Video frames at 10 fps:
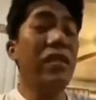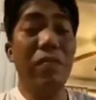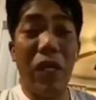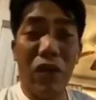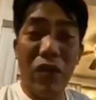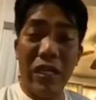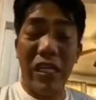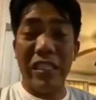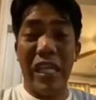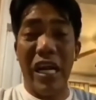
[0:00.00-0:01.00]
Pero
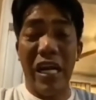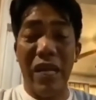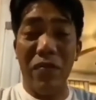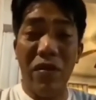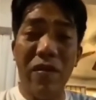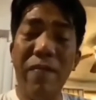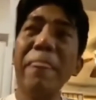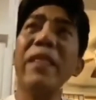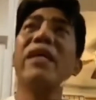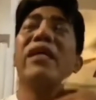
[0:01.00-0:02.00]
yung isa lang alam ko,
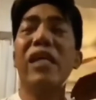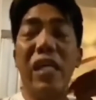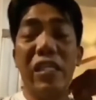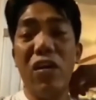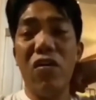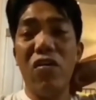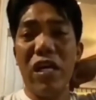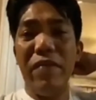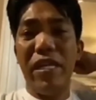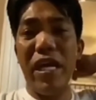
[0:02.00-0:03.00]
hindi ako
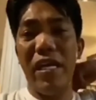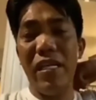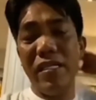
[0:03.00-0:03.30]
kriminal.